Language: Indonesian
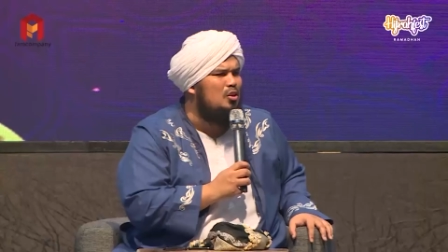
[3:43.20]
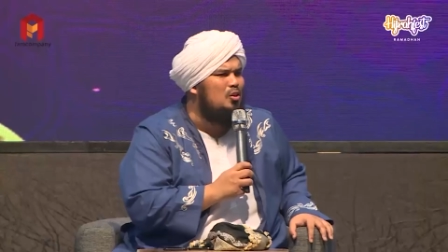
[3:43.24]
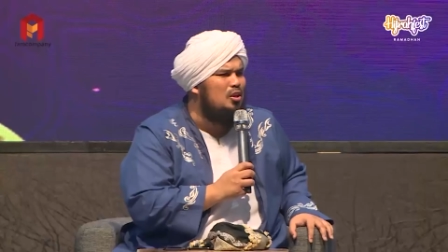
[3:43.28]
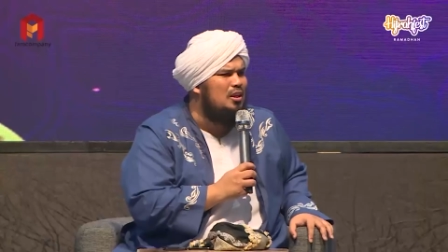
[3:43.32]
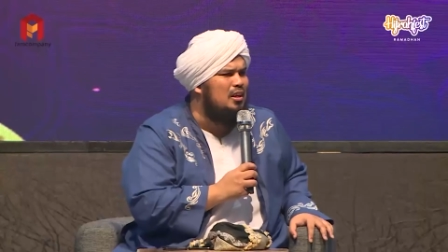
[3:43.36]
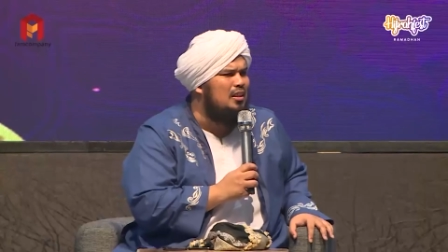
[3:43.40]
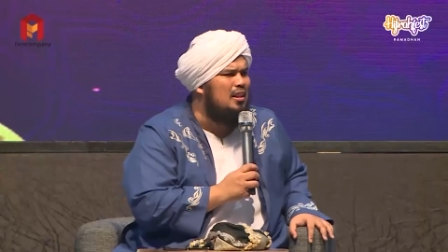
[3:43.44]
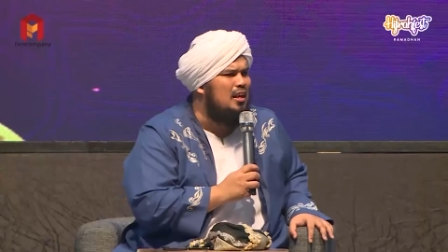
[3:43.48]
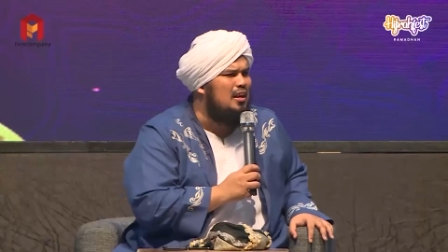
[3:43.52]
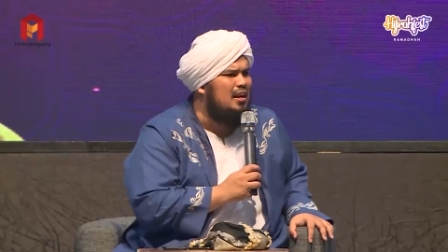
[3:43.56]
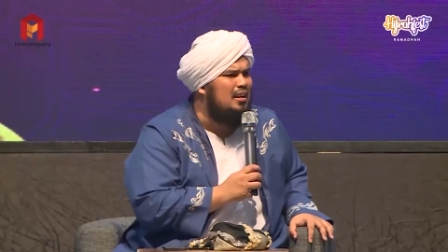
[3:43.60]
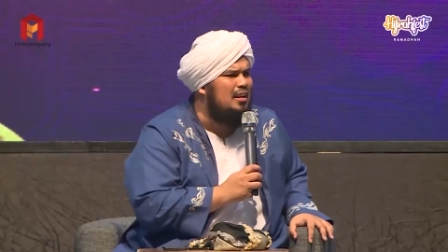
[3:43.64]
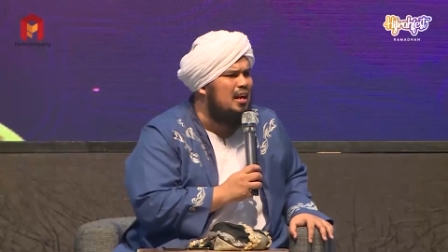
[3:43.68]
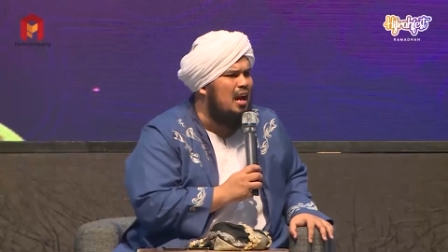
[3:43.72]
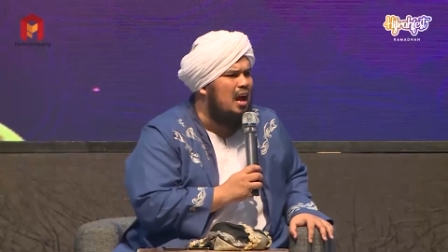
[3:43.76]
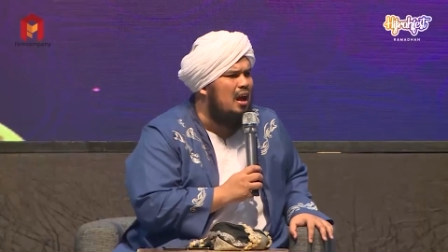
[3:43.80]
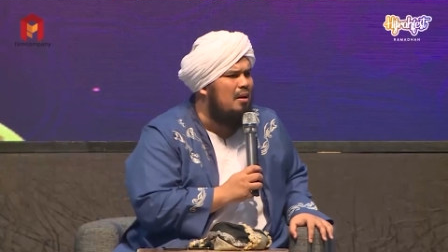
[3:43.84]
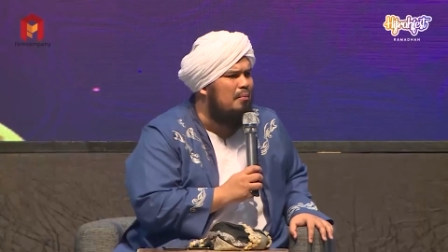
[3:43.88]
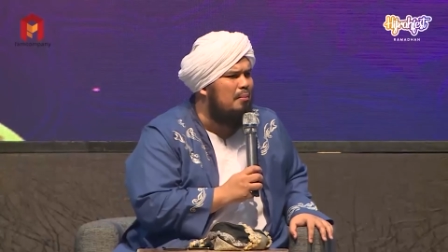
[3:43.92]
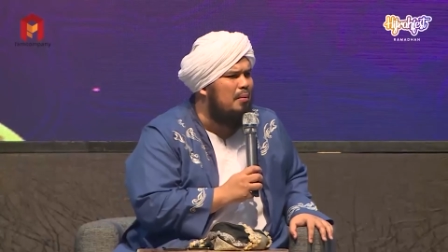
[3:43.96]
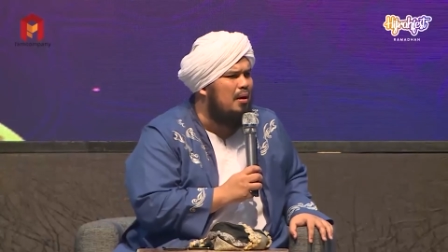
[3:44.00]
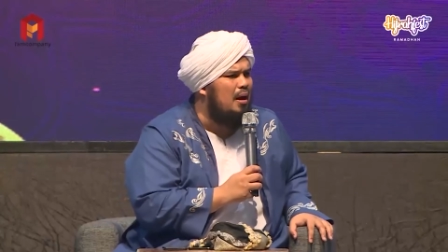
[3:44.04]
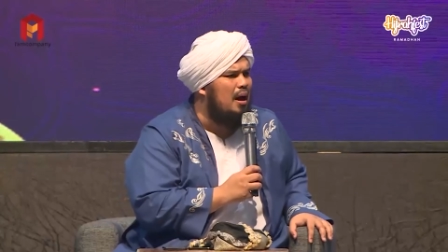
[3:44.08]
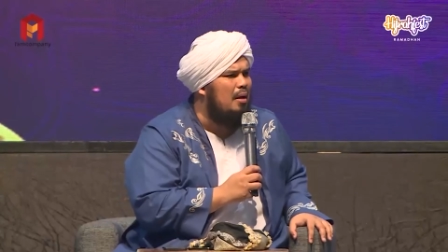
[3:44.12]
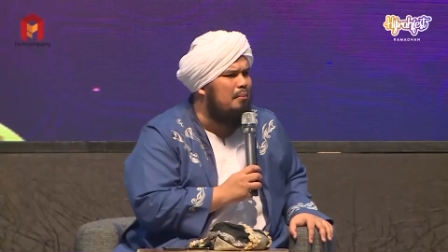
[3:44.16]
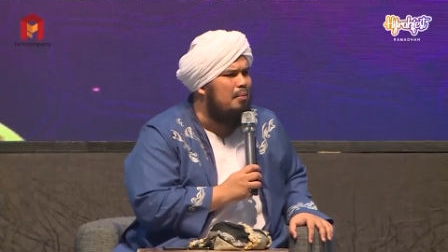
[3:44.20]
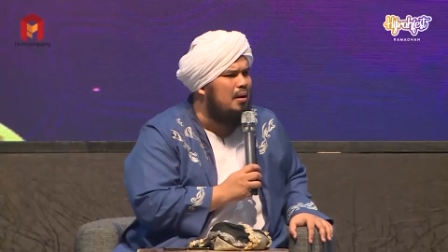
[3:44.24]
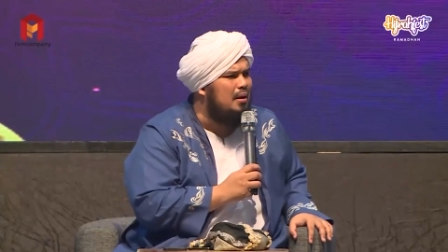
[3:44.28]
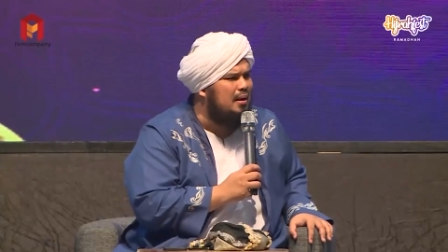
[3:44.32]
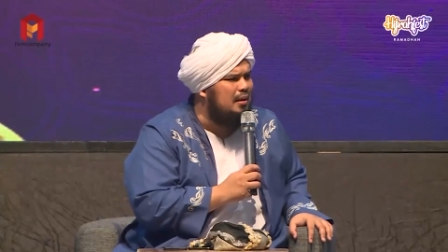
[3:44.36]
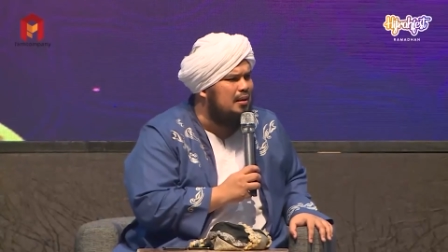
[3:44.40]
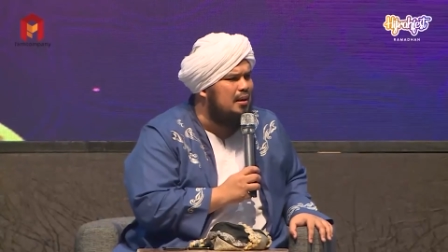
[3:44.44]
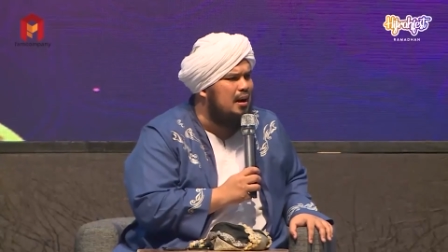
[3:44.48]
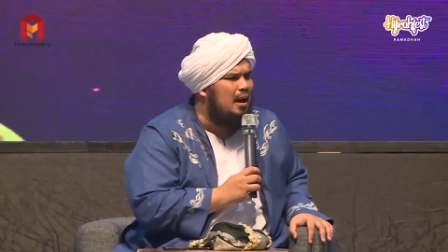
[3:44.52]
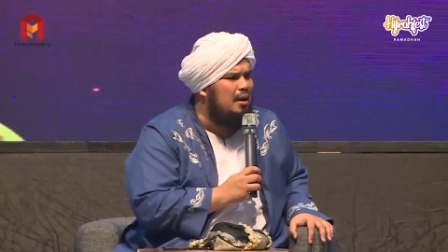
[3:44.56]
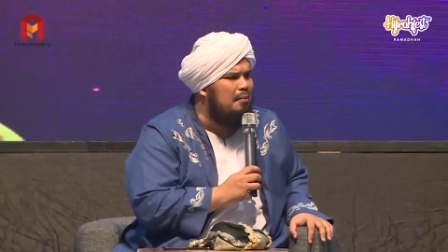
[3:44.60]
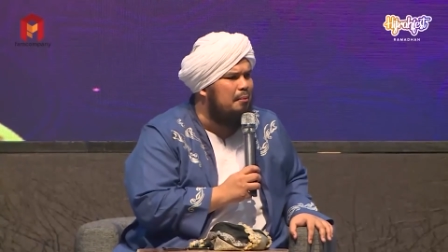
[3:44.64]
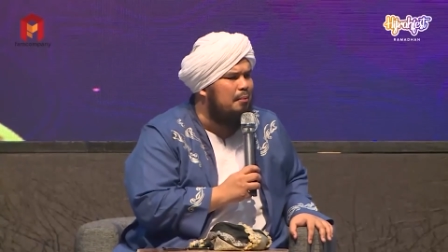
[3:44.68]
"Bang, terus kita kerja apa?
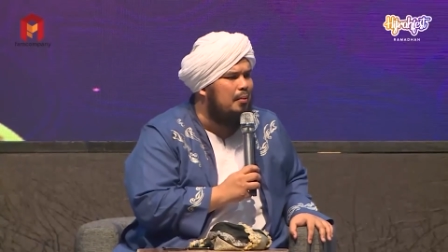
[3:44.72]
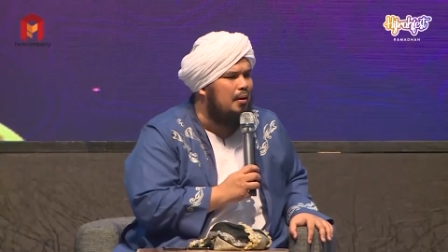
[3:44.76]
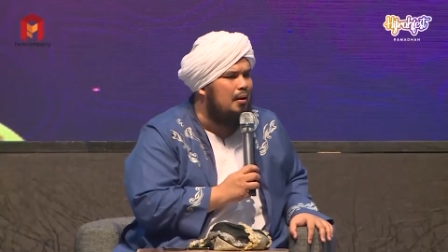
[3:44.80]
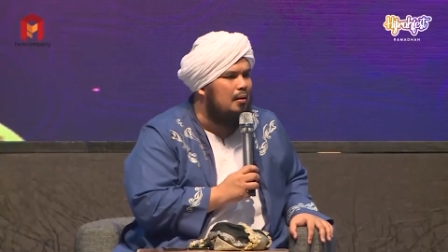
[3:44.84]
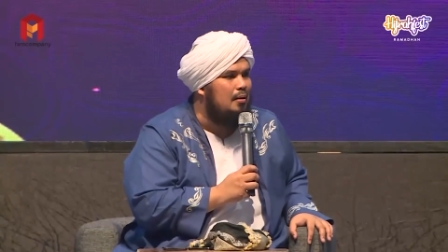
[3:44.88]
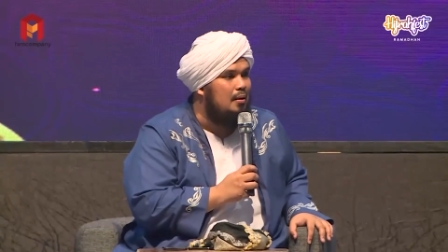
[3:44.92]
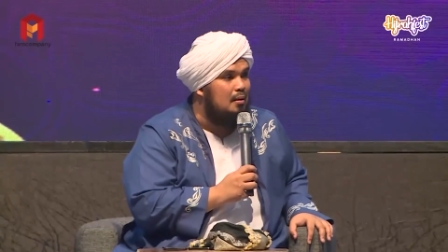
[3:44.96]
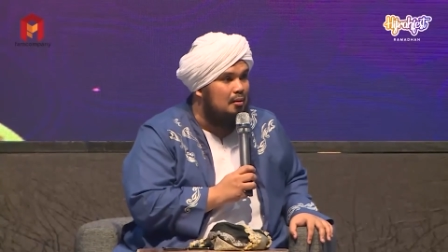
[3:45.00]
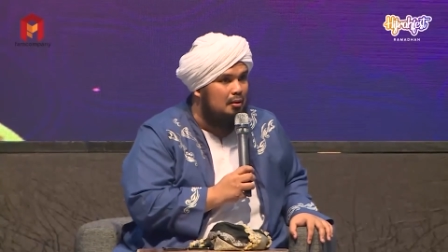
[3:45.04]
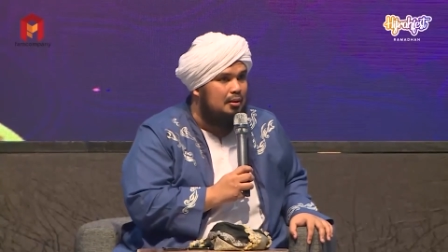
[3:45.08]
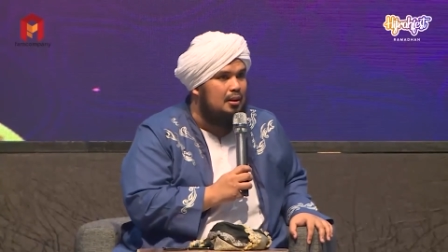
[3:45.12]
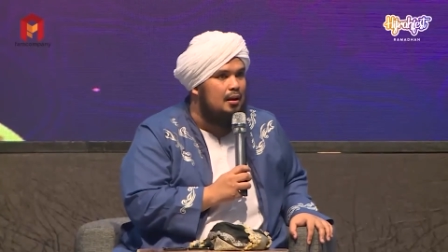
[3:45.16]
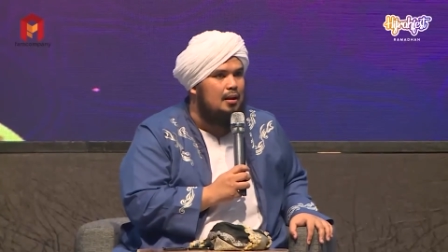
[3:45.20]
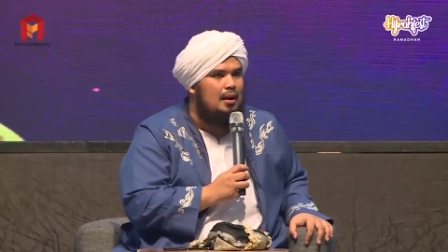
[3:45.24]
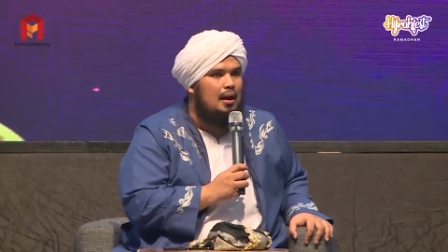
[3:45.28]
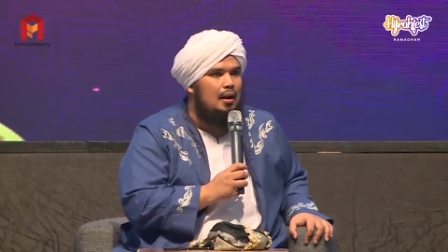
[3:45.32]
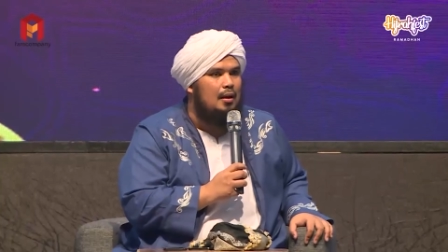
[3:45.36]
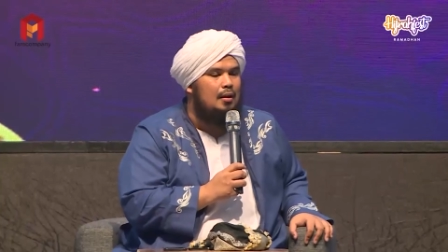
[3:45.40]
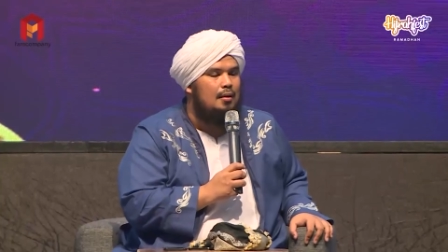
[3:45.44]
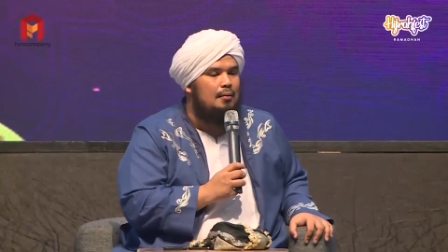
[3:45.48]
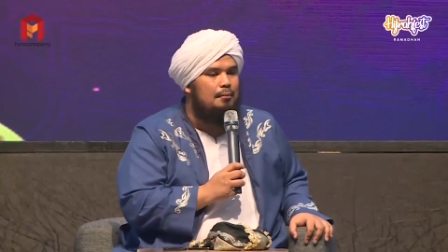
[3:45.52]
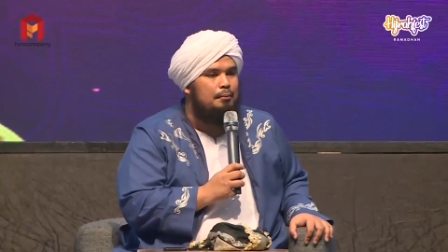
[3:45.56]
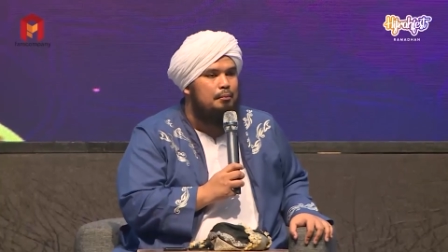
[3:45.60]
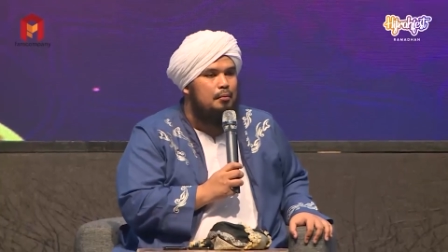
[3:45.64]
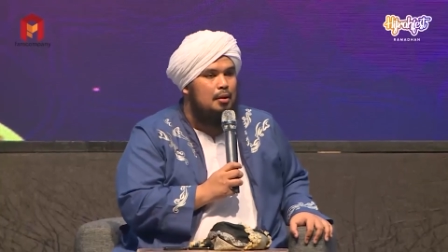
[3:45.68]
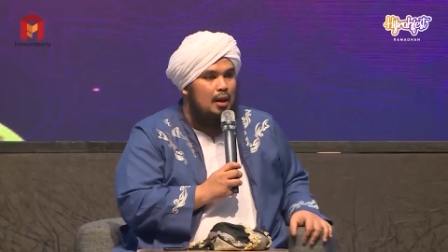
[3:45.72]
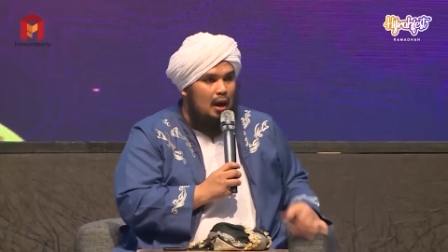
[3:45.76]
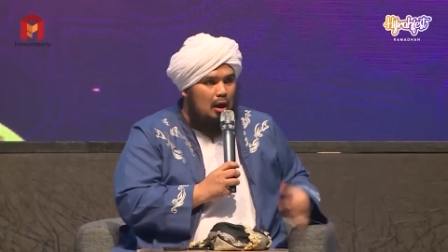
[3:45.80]
Abang kerja apa?" Oh, tenang.